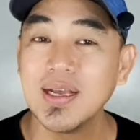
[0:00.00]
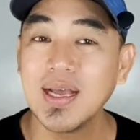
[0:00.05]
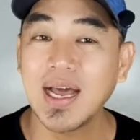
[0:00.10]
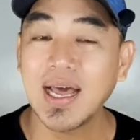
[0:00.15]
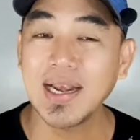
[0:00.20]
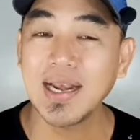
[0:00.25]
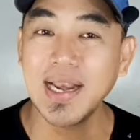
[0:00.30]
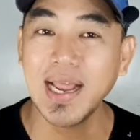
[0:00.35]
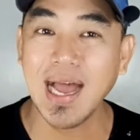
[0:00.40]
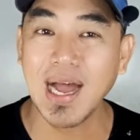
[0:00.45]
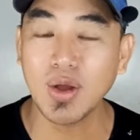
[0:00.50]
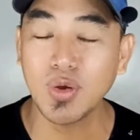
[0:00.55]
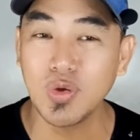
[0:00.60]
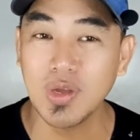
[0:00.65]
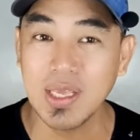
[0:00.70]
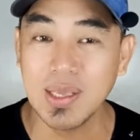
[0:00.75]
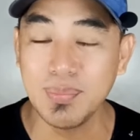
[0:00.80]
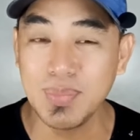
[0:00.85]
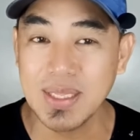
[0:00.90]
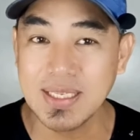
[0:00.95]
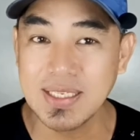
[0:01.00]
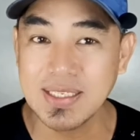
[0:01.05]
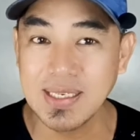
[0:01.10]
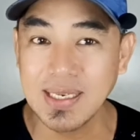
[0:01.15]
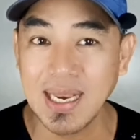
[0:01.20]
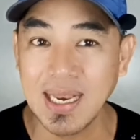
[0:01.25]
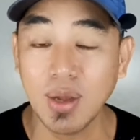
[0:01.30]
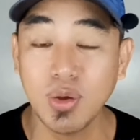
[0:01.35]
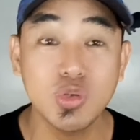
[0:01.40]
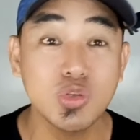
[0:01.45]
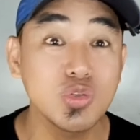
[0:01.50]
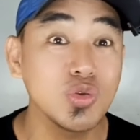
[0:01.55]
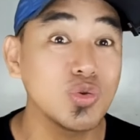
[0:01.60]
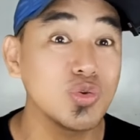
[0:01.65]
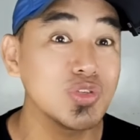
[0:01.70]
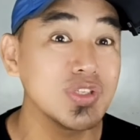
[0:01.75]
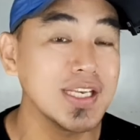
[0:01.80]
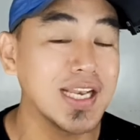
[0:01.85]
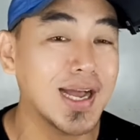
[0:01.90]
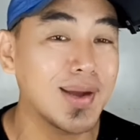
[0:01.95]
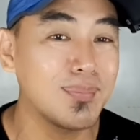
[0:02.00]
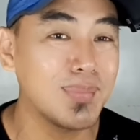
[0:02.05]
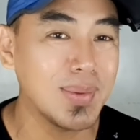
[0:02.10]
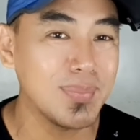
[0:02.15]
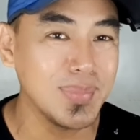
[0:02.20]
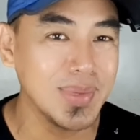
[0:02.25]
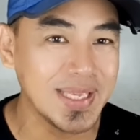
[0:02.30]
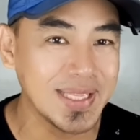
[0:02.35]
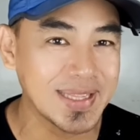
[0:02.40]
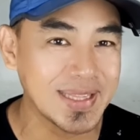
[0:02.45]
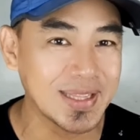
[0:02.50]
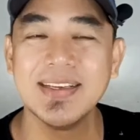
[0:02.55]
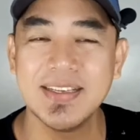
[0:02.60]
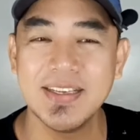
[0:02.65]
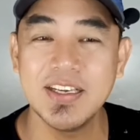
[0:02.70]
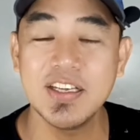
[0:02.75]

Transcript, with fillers: Handa akong i-meet sila. Gusto ko silang mamit.